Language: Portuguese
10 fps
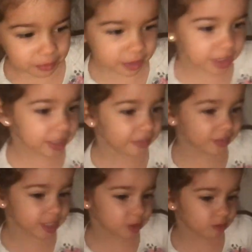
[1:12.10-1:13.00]
Tá bom.
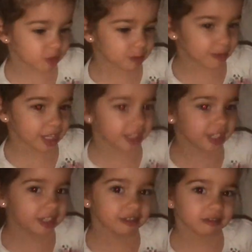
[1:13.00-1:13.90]
fez um de madeira.
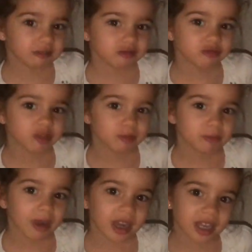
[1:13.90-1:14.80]
Mas eu já tô fazendo
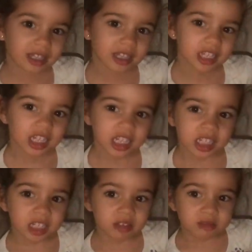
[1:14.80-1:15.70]
café da manhã pra
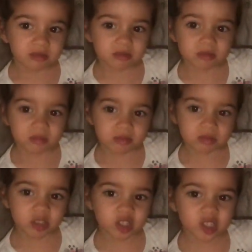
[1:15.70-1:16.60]
você.
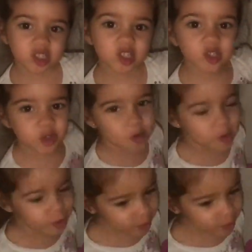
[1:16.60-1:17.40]
Hum, de tijolo.